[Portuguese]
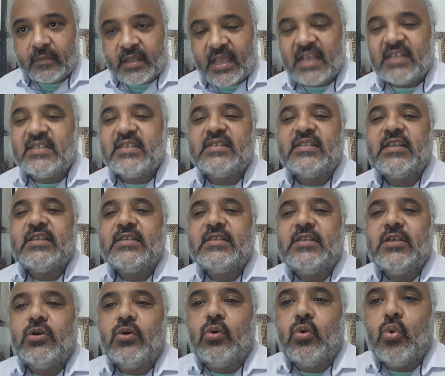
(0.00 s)
Existem
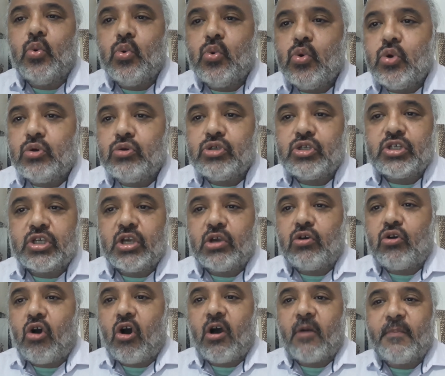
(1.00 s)
seguros que
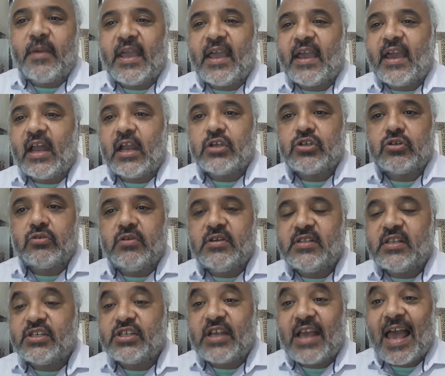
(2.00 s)
cobrem aquelas
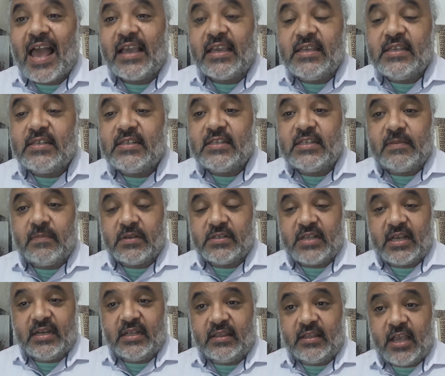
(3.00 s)
coisas
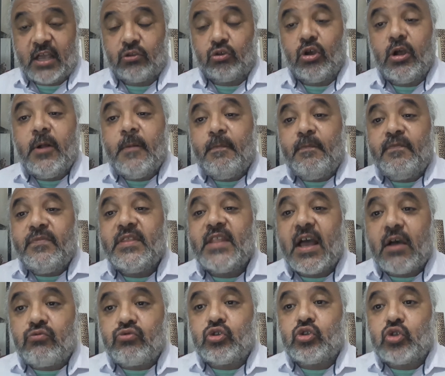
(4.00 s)
caríssimas ali dentro.
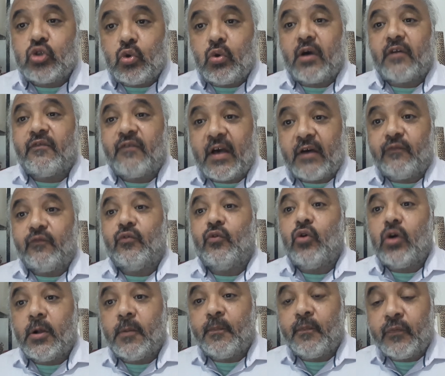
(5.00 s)
Não sou a
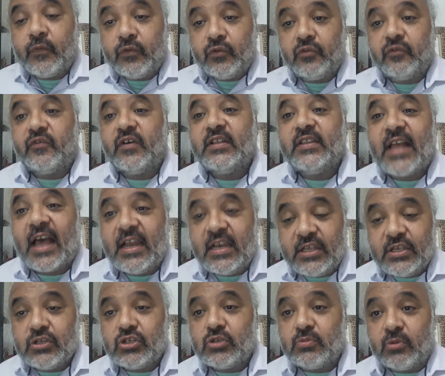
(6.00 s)
favor do
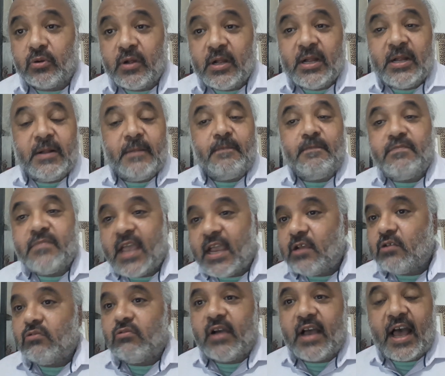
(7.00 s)
vandalismo,
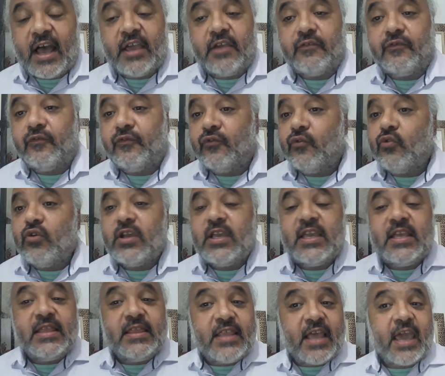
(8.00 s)
nem no Carrefour
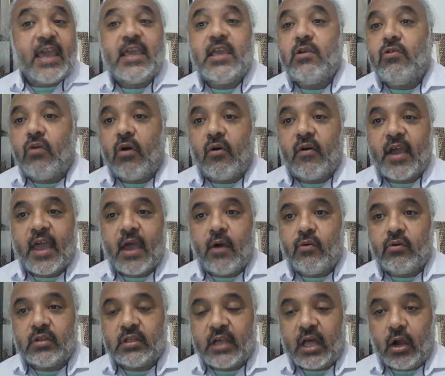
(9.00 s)
e nem em qualquer
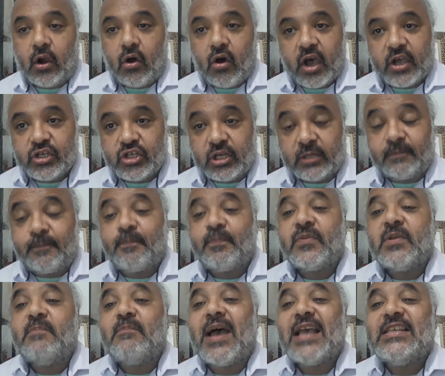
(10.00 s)
outra loja,
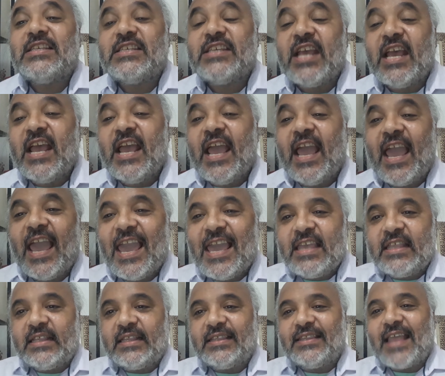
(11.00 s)
mas
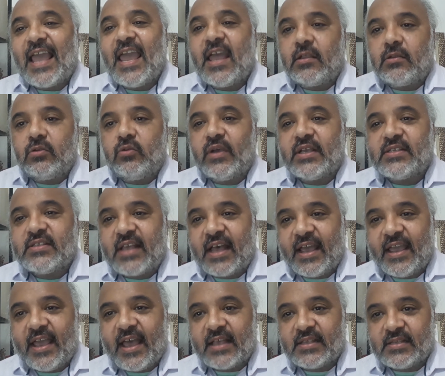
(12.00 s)
entendo essa
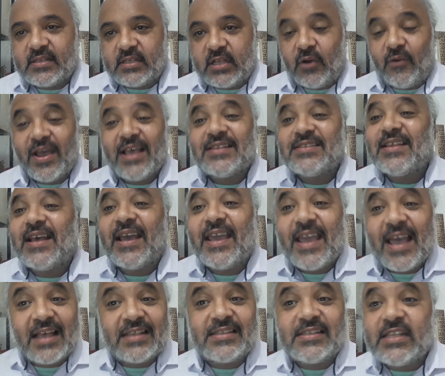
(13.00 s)
reação. Essa
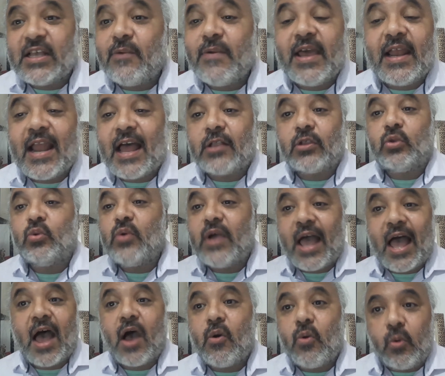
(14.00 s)
reação é
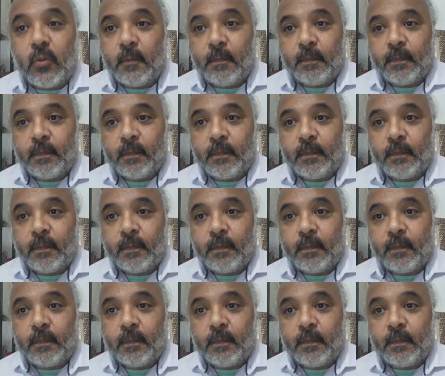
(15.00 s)
natural.